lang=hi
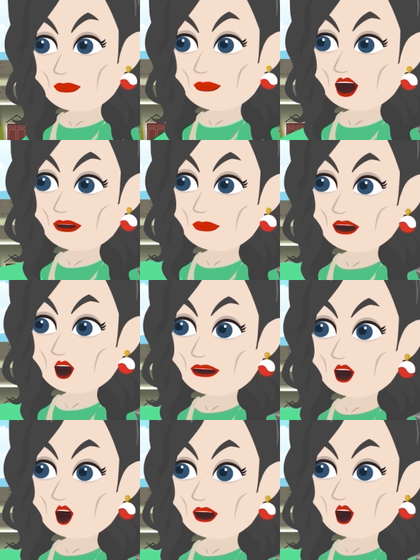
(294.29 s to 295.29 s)
सच तो
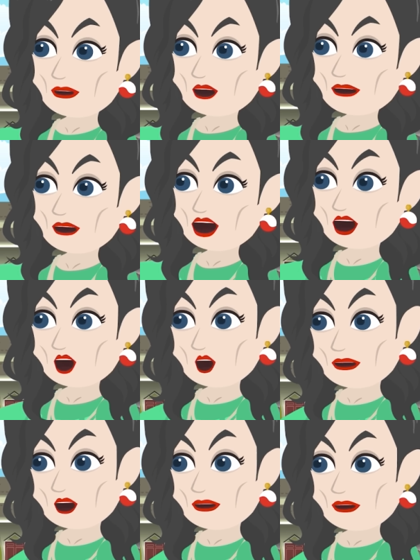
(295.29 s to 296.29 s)
ये है कि वो आर्यन